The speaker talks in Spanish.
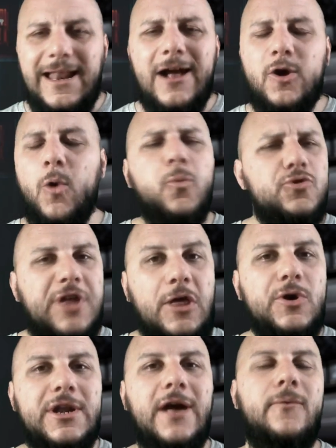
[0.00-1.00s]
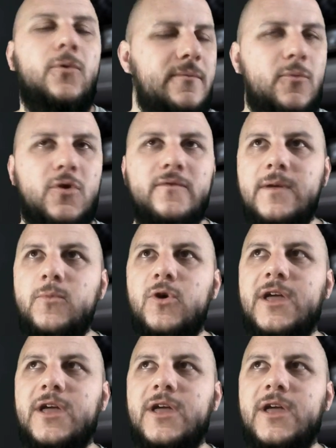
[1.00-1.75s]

en las computadoras vemos,